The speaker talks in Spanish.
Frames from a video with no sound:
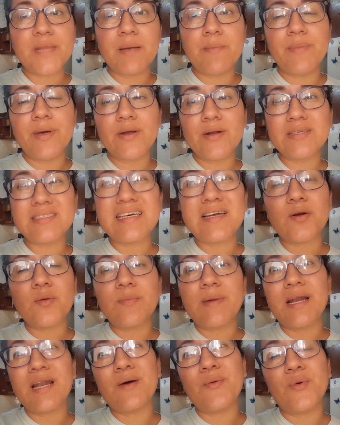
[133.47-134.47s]
pero esa
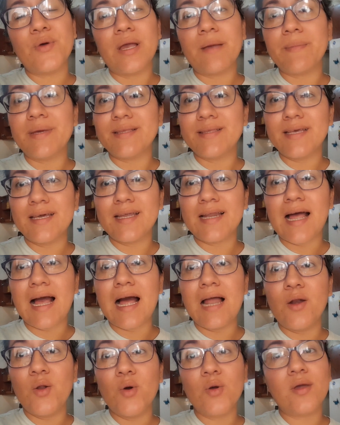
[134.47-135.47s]
ropa la voy a meter
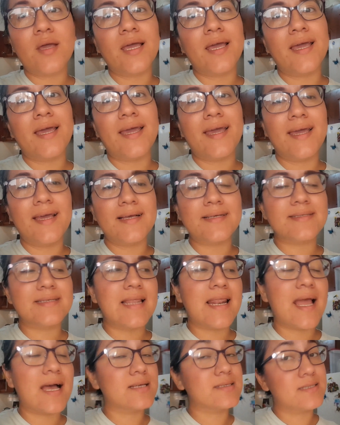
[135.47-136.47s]
a lo que es
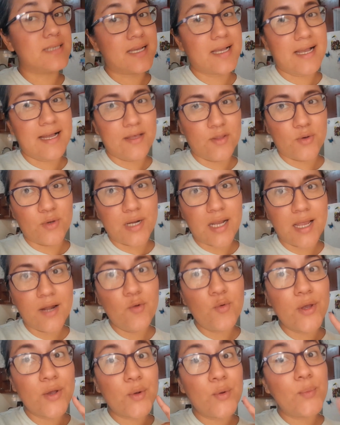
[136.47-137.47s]
la secadora
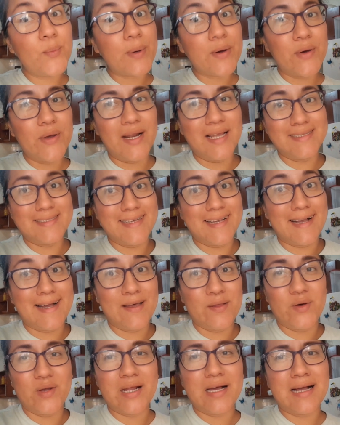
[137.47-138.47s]
no he ocupado la
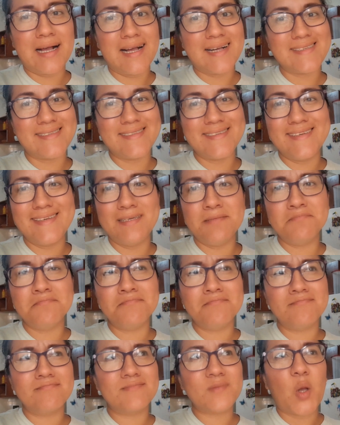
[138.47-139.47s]
secadora casi
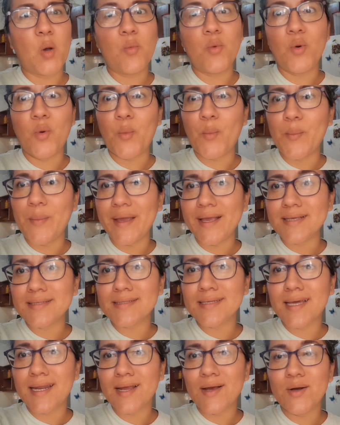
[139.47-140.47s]
como un
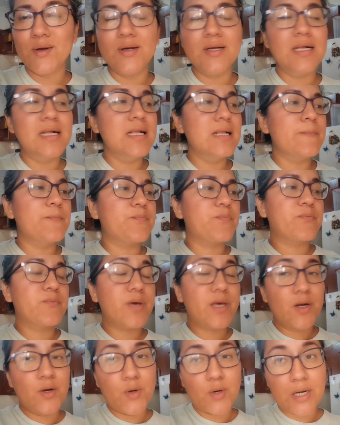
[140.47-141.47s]
mes creo
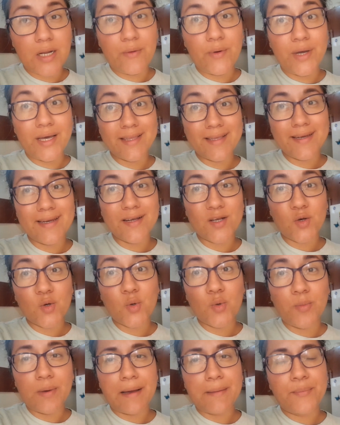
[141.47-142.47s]
pero la voy a tener que
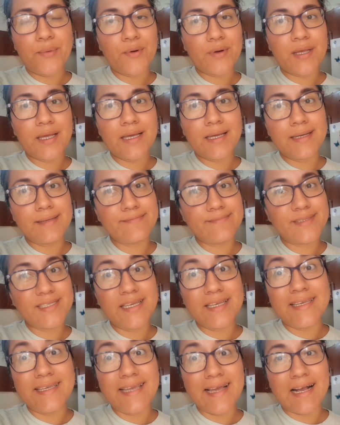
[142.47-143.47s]
ocupar porque
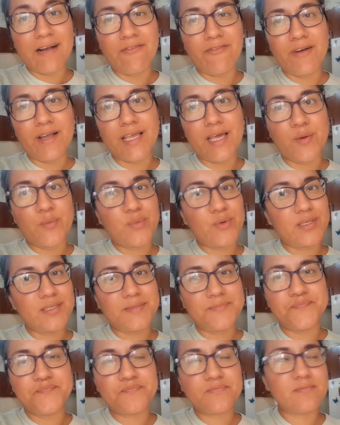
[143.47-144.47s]
si llega a fallar pues
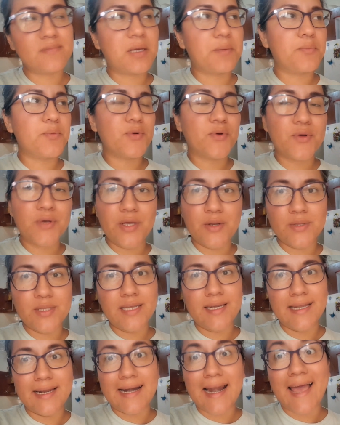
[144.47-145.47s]
tampoco quiero
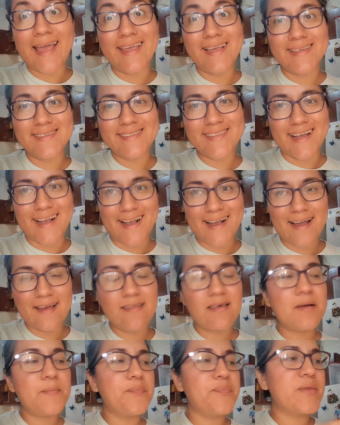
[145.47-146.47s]
tenerla ahí
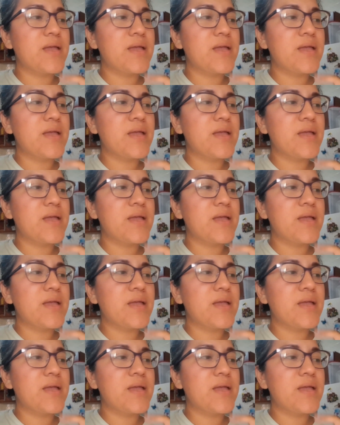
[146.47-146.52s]
estancada